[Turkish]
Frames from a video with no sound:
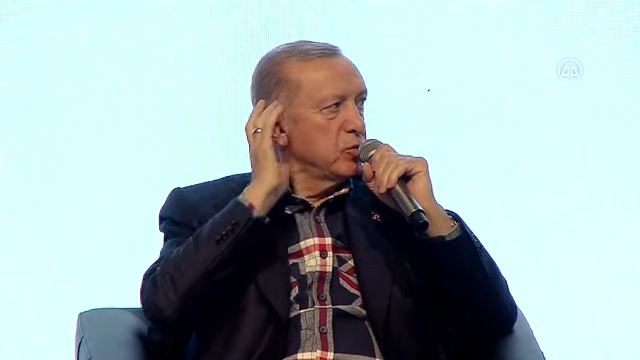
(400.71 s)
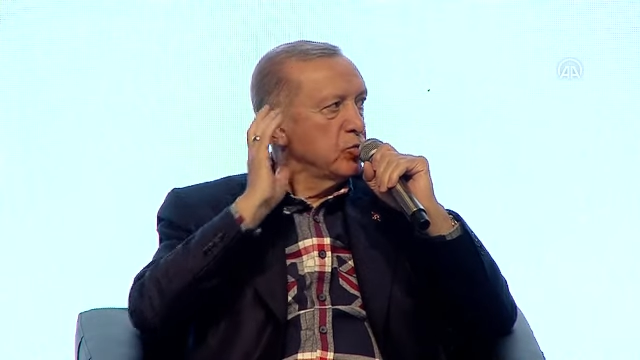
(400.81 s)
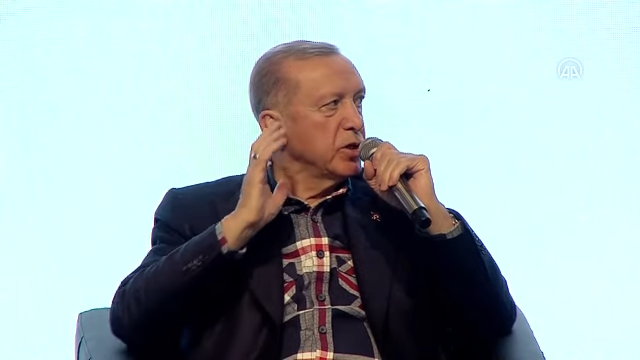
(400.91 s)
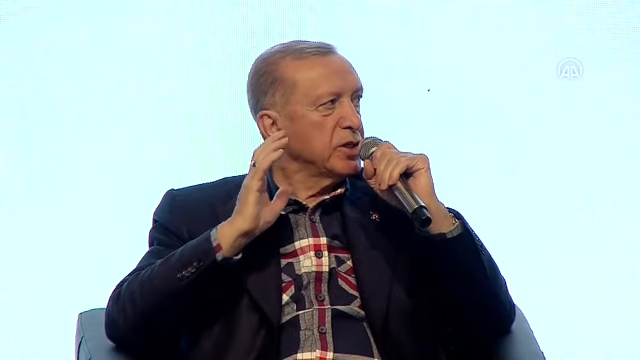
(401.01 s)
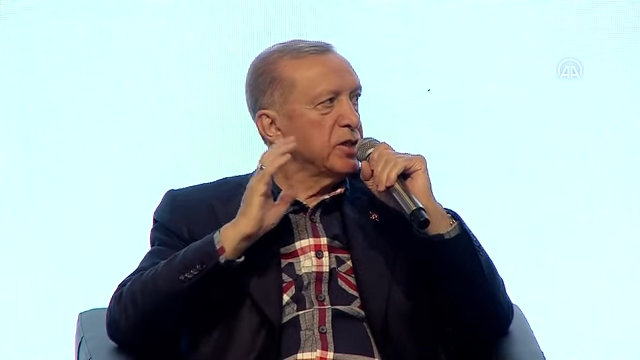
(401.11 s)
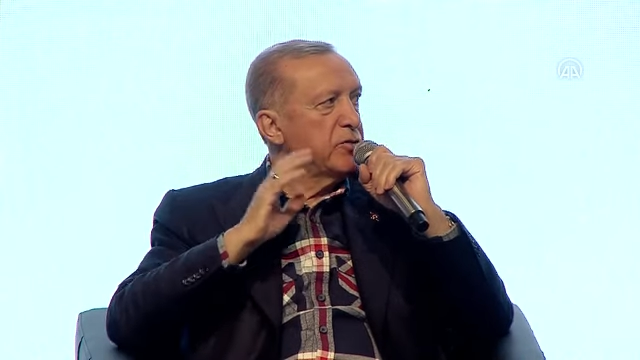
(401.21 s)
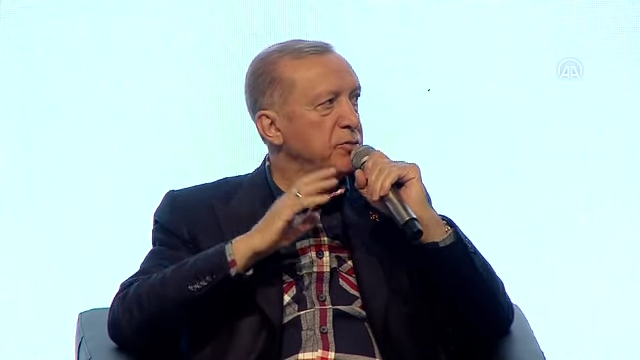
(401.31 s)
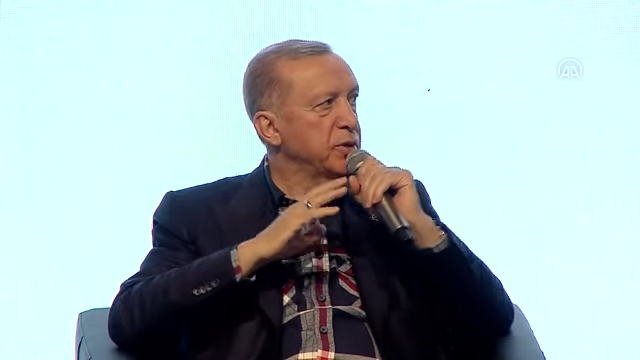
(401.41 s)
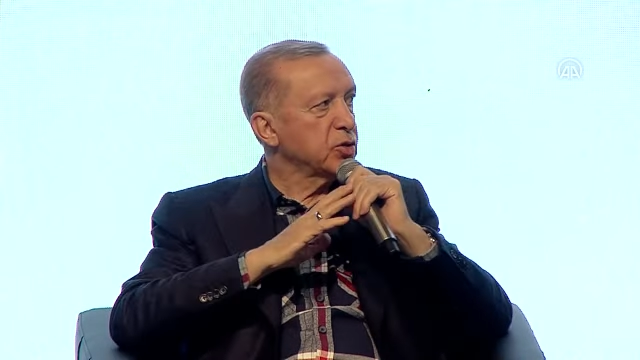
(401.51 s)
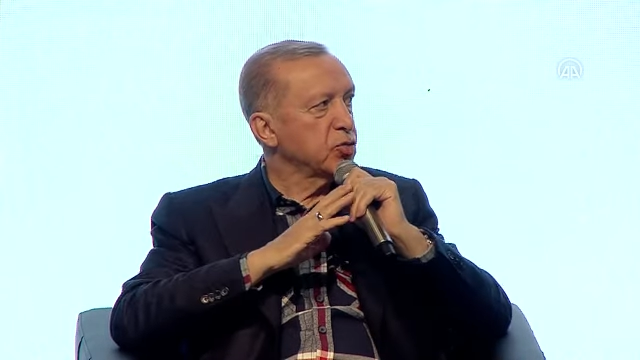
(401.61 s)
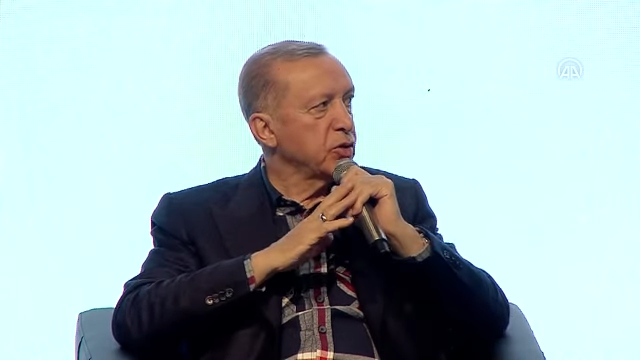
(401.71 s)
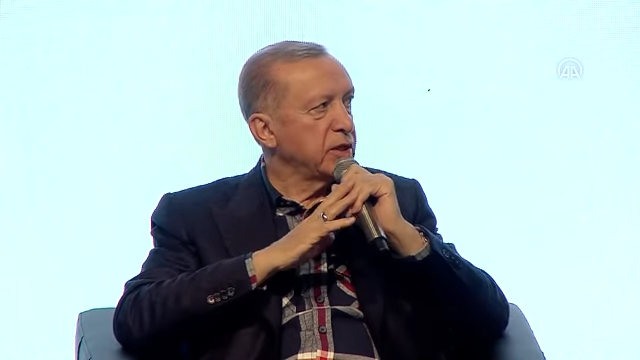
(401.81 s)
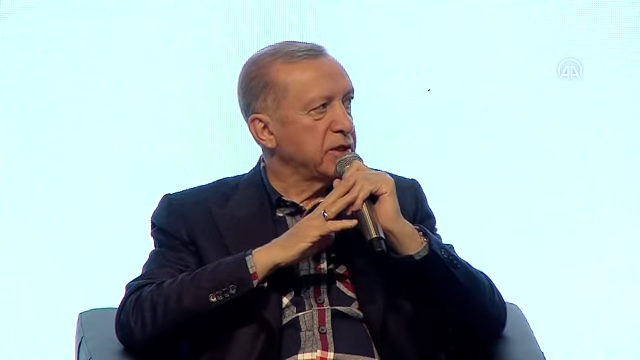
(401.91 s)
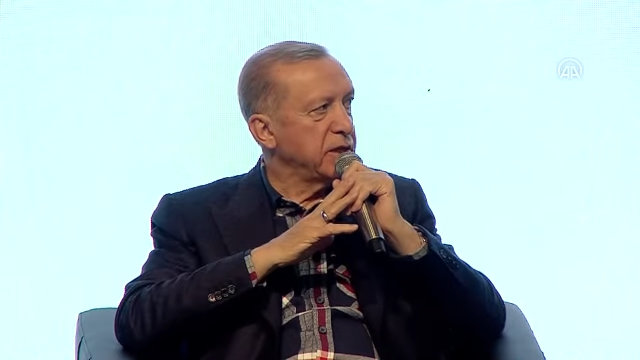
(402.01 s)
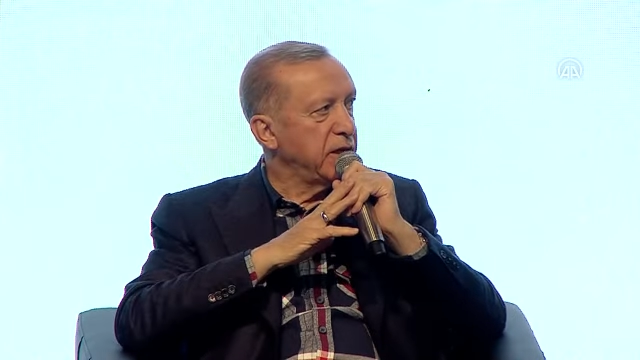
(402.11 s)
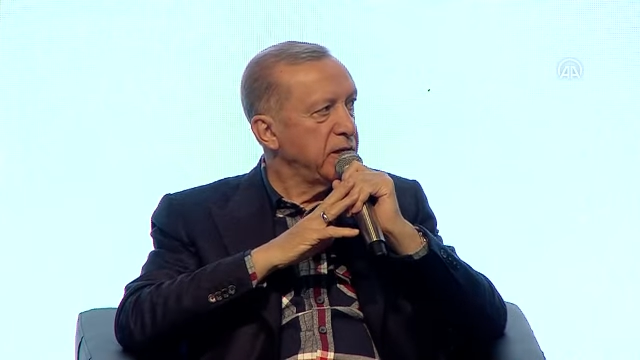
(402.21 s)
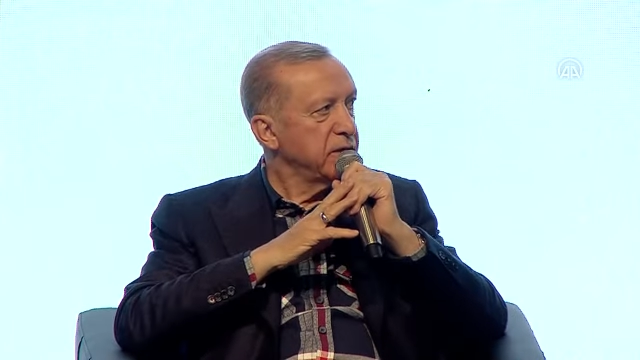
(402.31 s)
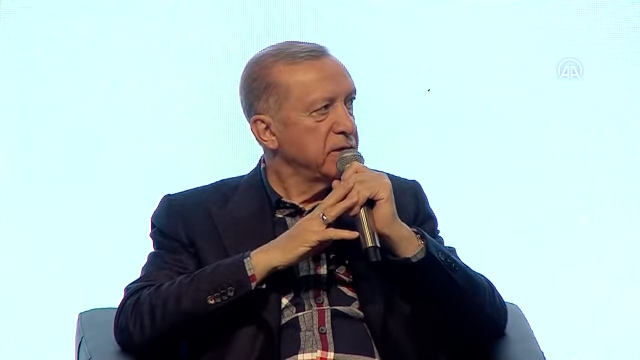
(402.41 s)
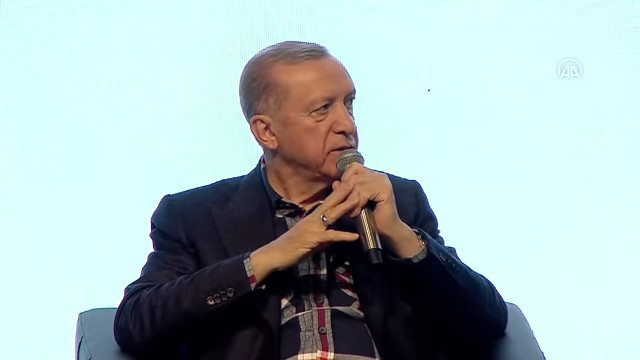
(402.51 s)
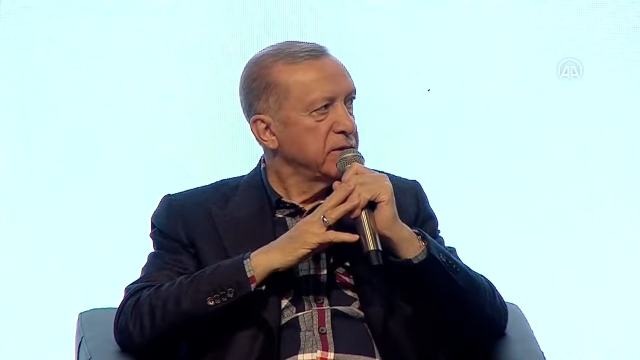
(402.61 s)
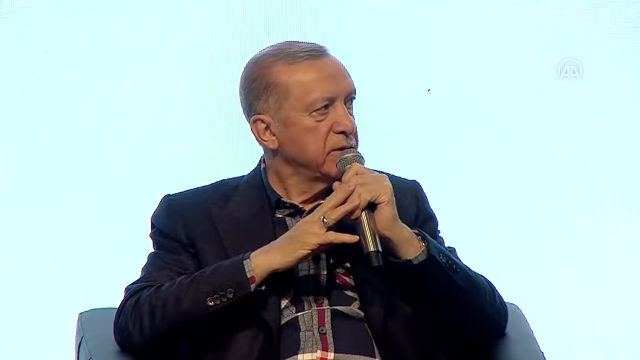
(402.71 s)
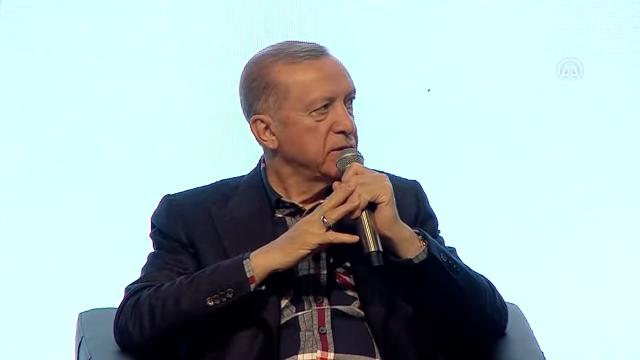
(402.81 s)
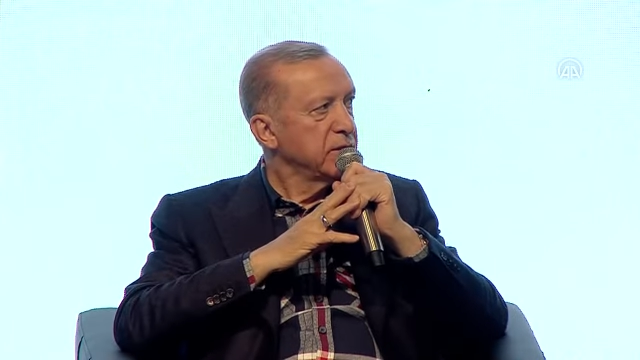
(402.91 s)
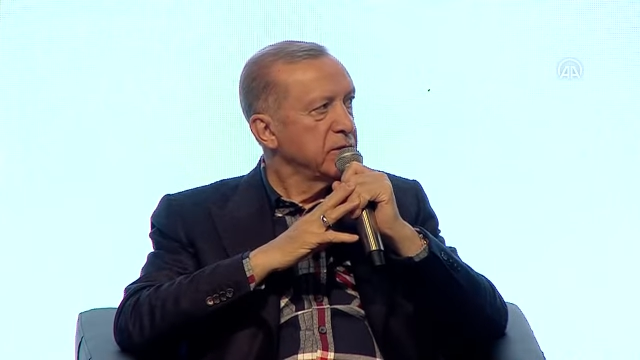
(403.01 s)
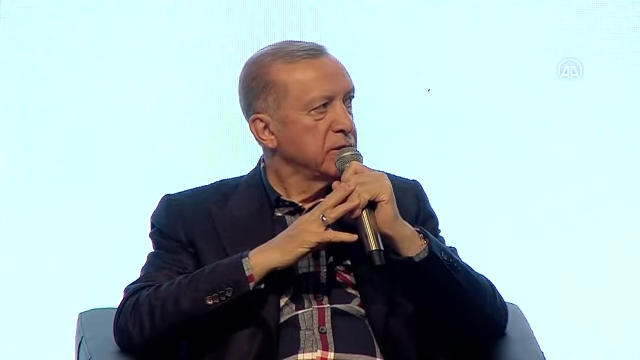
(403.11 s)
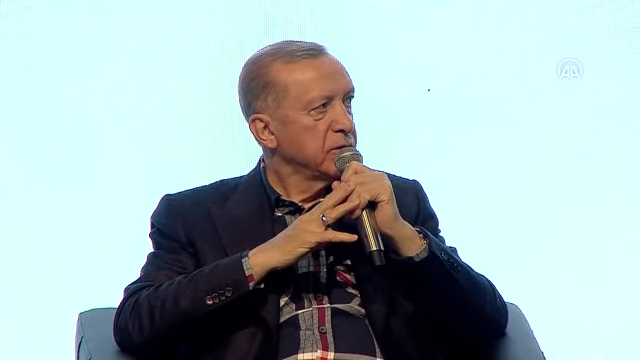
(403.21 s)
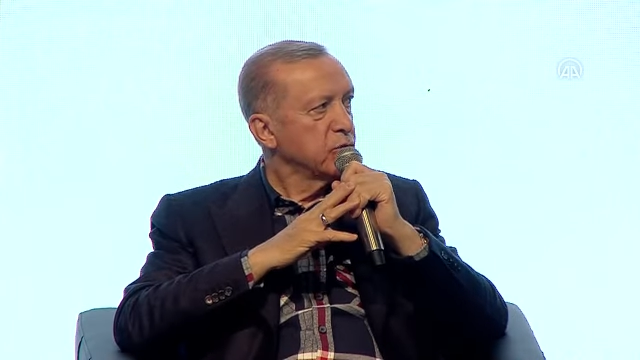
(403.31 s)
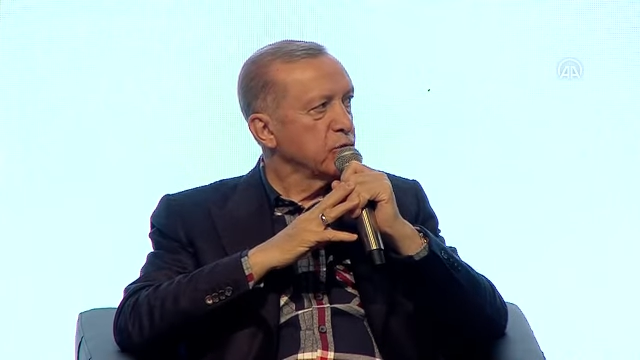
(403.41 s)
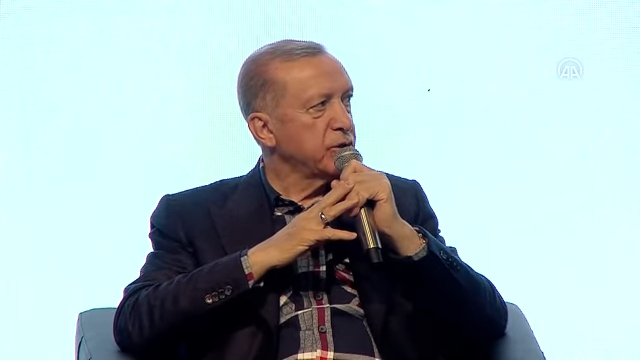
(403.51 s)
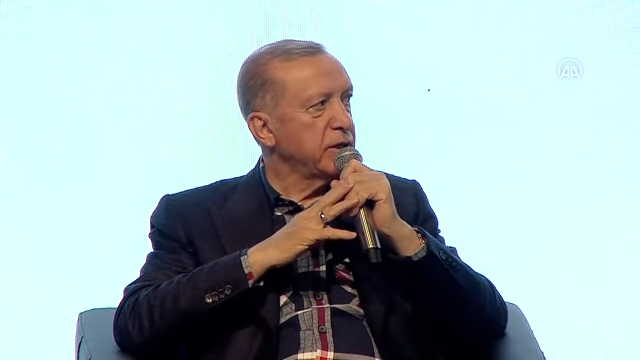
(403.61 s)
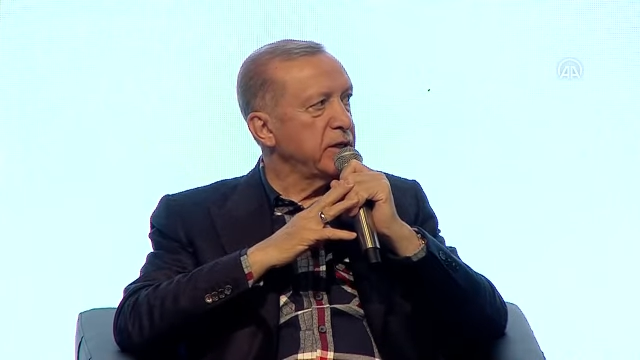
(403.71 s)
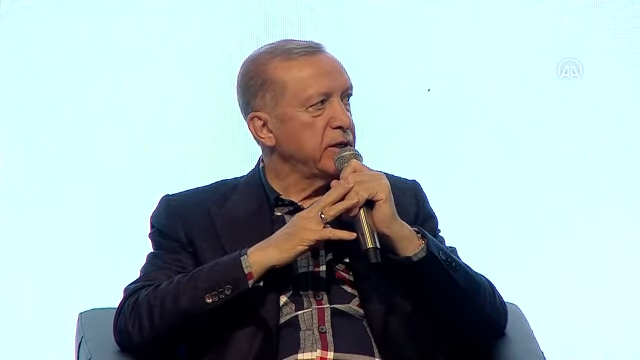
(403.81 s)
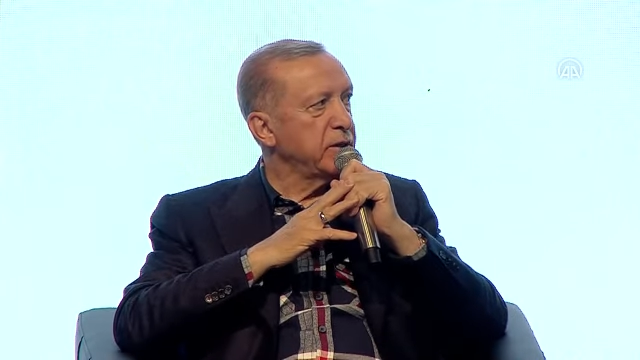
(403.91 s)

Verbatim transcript: ona çevirmek suretiyle Rusya,